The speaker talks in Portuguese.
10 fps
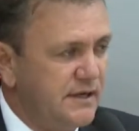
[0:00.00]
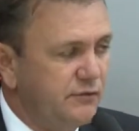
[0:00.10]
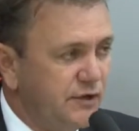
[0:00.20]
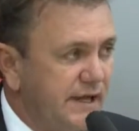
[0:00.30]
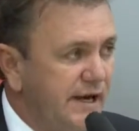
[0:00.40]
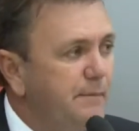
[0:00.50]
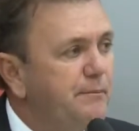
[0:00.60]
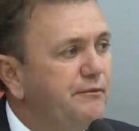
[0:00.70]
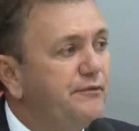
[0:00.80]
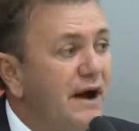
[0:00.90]
Votarei
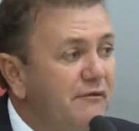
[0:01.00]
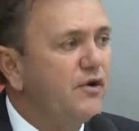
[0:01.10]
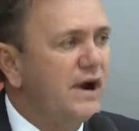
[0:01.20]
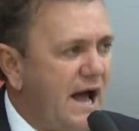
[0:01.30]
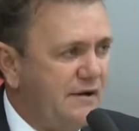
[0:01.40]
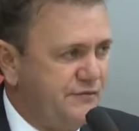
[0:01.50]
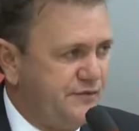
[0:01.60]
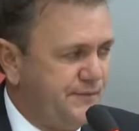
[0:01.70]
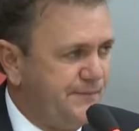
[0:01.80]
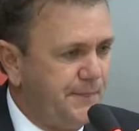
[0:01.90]
favorável